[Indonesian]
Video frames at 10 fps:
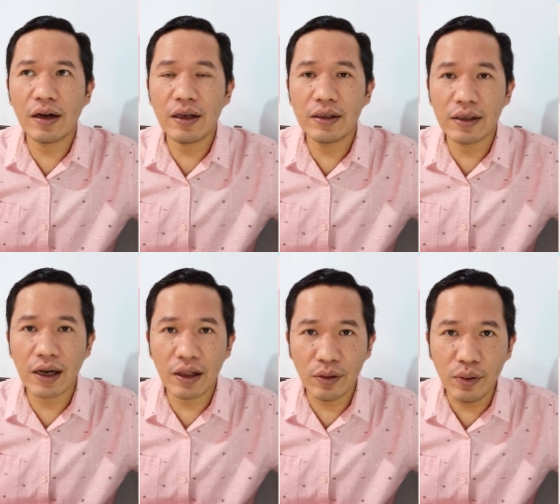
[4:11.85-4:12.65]

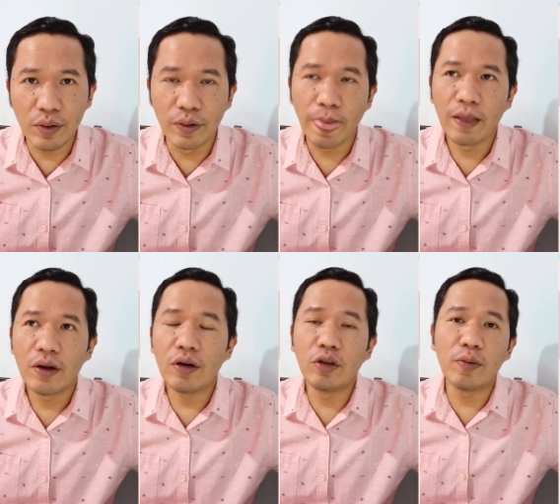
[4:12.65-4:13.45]
istirahat dulu
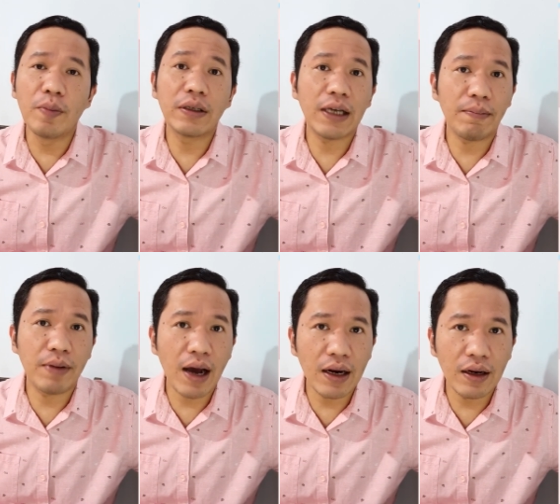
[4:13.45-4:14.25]
untuk
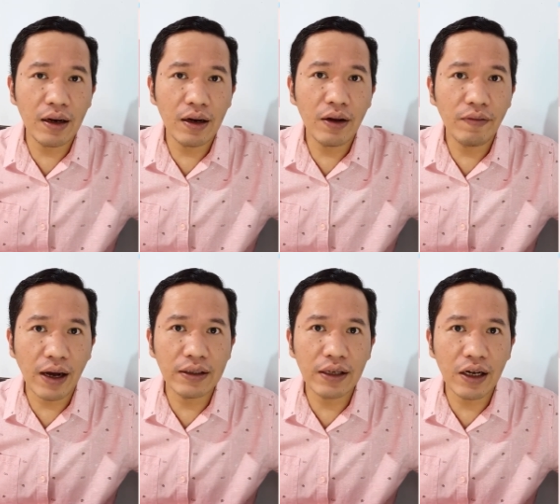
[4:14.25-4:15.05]
mempersiapkan
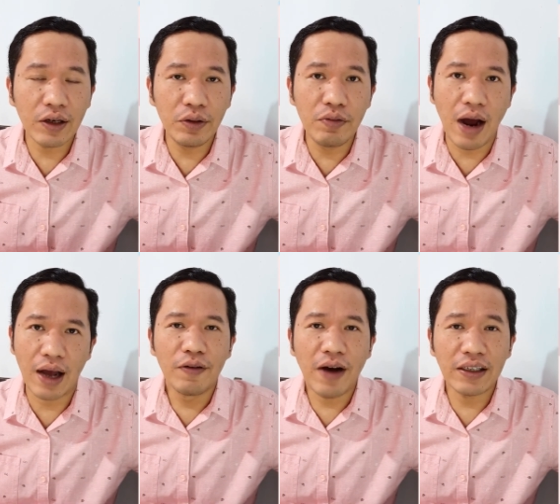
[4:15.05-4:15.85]
fase yang kedua.
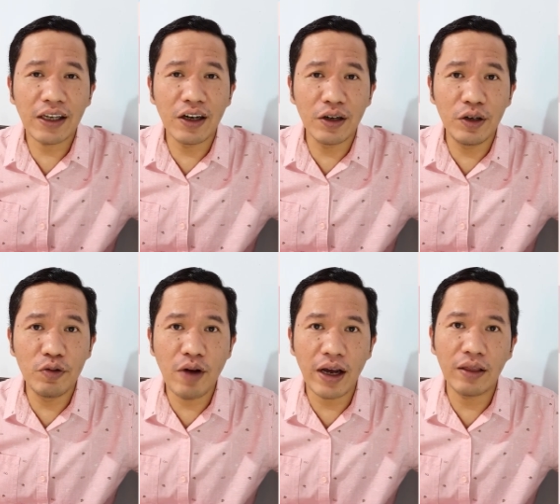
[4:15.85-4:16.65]
Fase yang
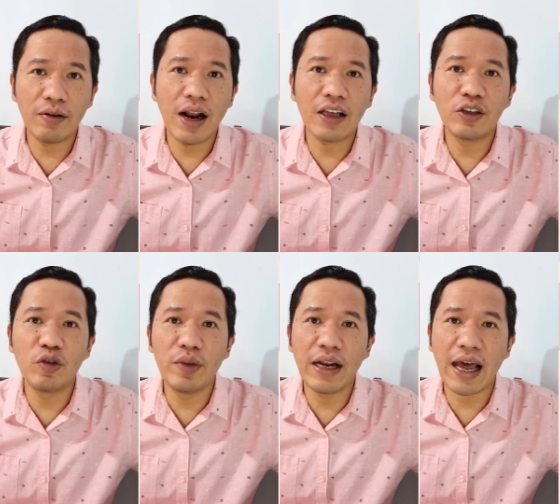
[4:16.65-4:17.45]
kedua itu adalah
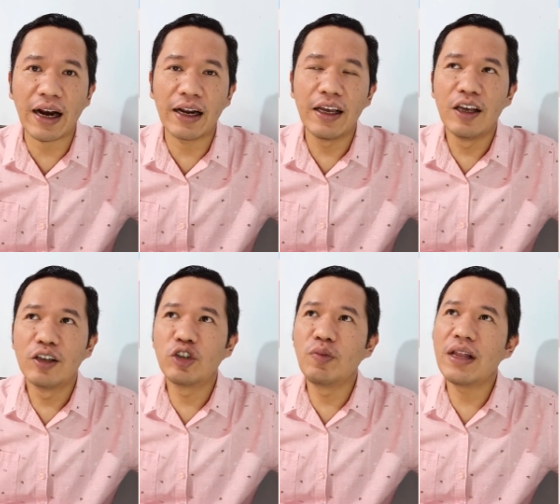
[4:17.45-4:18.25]
Zoominar
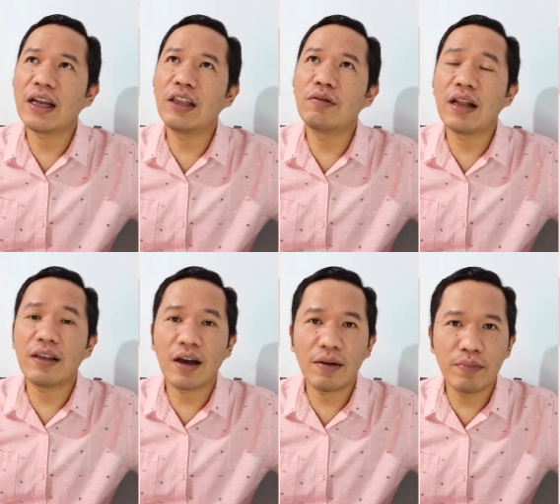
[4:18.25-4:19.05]
Seminar itu
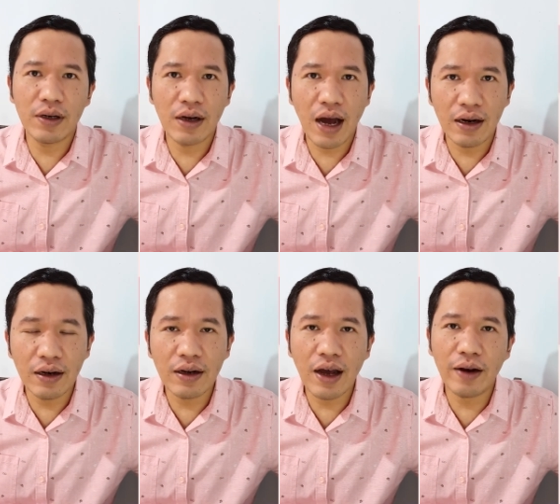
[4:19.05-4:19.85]
nanti akan
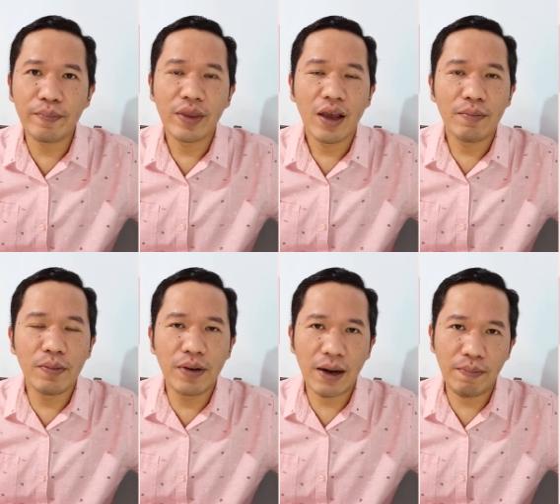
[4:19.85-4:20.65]
menghadirkan
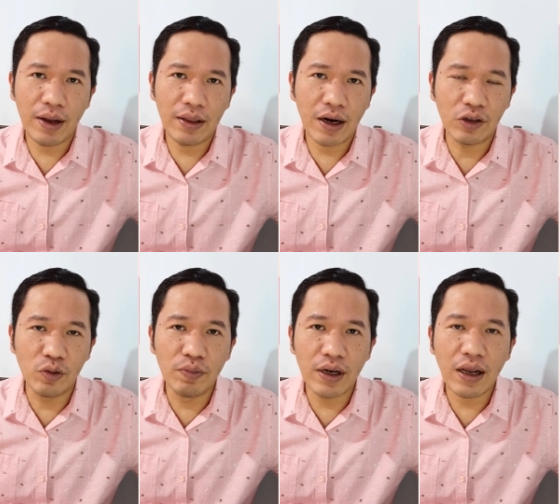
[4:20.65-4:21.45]
beberapa
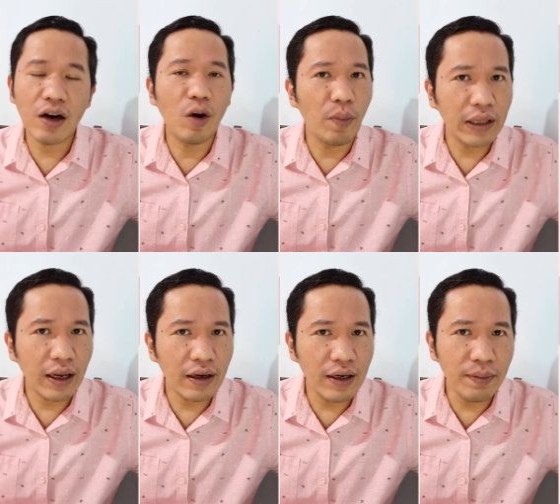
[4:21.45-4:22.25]
narasumber yang
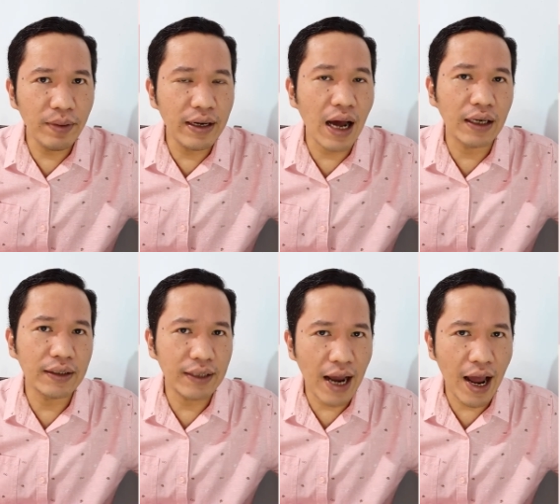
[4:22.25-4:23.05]
kompeten di
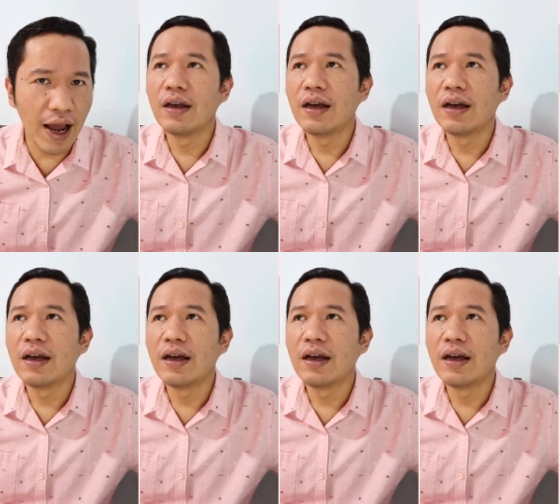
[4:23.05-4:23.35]
bidangnya.